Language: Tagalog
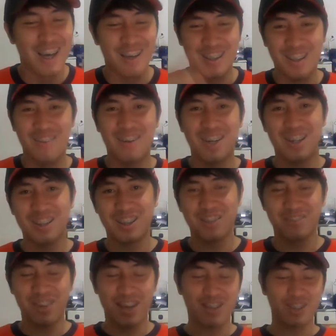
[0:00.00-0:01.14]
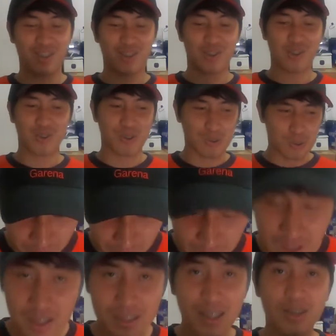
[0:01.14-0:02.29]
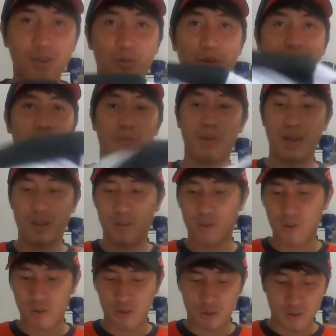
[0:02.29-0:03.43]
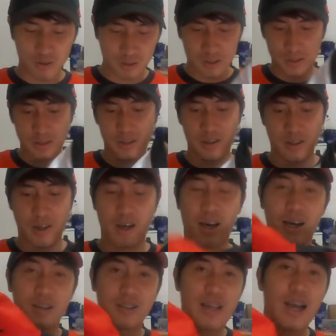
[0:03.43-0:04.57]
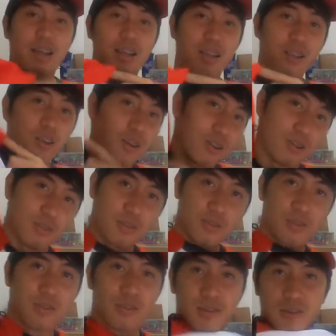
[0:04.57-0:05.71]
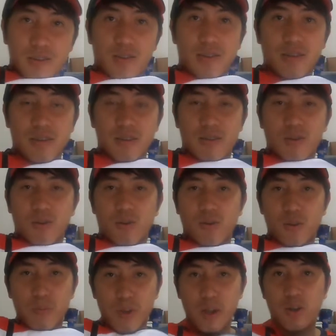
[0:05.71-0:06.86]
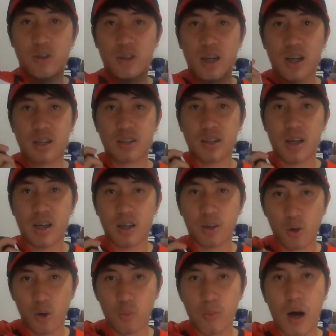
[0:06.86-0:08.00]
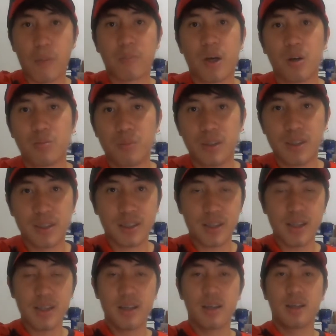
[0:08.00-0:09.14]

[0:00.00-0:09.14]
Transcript: eh, tama na ang trivia. So, saan ko ba nabili tong uh, jacket na to? So, nabili ko siya sa Globe Uptown BGC